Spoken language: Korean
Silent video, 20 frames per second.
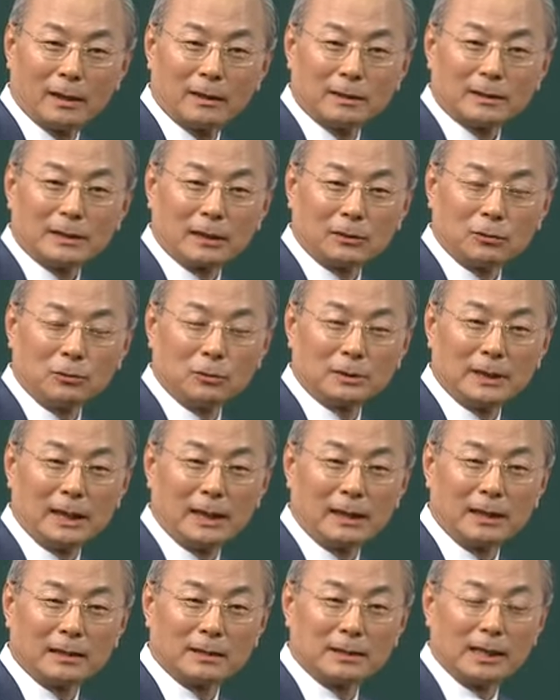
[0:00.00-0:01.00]

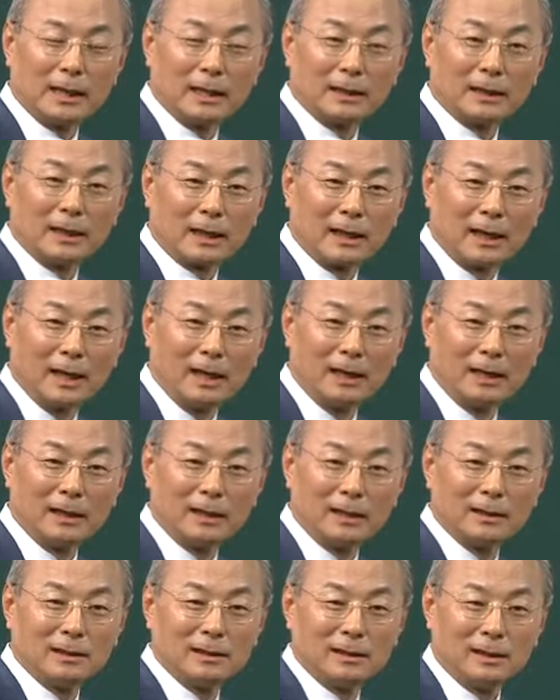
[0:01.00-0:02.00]
자동차 회사에다가
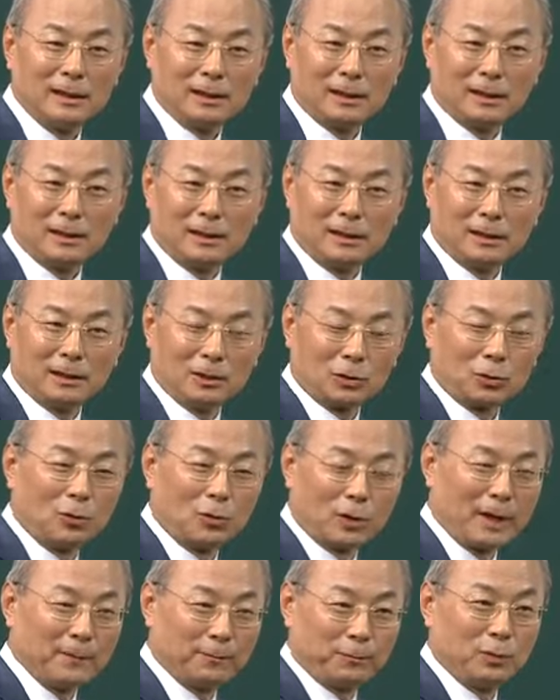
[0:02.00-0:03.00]
이런
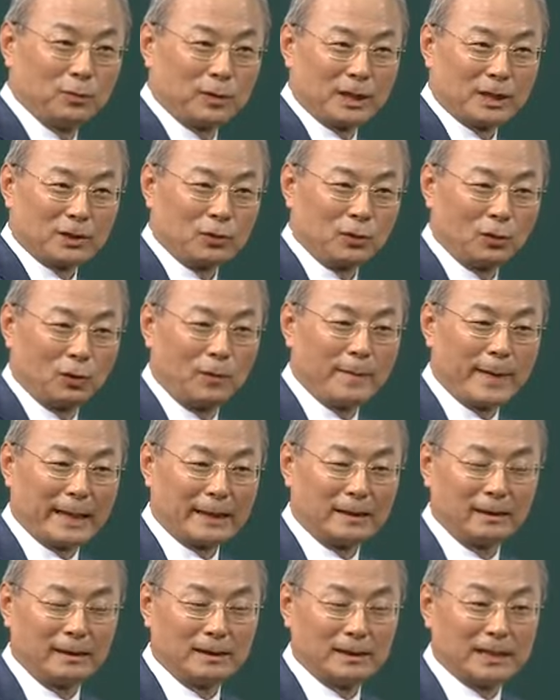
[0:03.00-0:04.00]
공예품 기술로
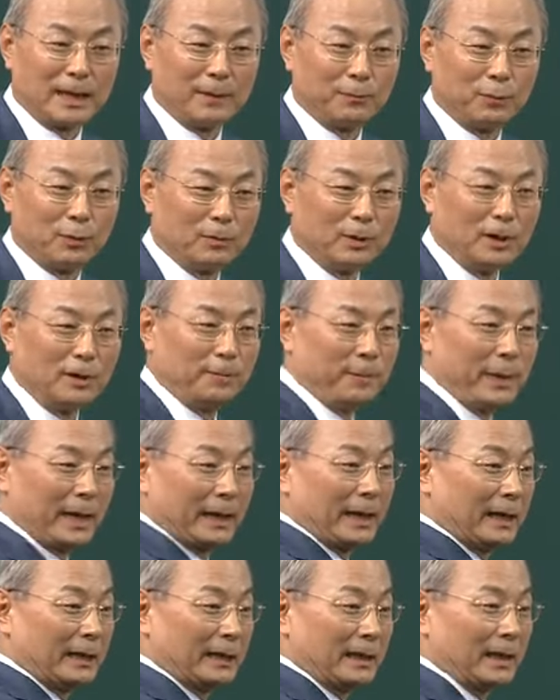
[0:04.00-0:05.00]
만든 제품을
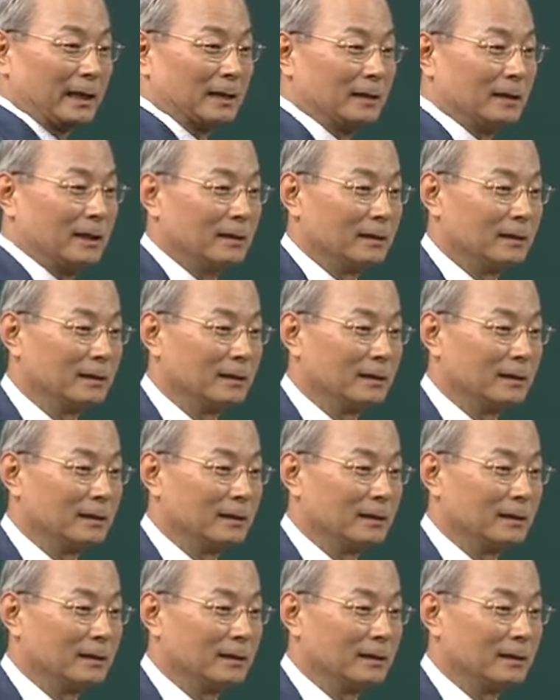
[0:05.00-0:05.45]
팔아야 되겠다.